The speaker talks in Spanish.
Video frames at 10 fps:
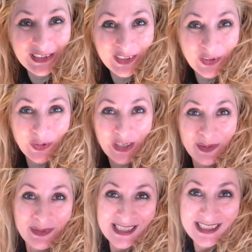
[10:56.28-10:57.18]
esté todo en
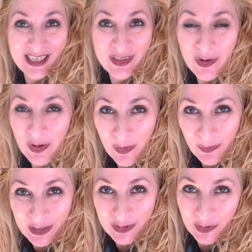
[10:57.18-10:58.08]
la mesa yo os lo
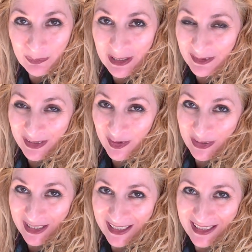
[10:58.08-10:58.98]
muestro para ver
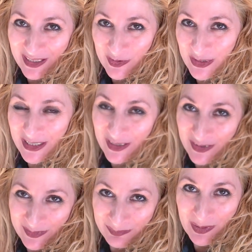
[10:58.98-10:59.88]
lo que ha quedado y
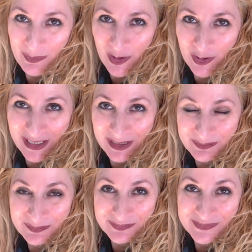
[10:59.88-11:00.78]
ya vemos lo que es.
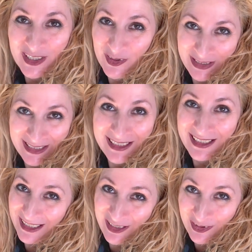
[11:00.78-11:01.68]
Lo que es,
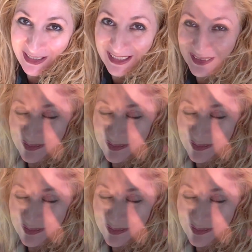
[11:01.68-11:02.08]
es lo que es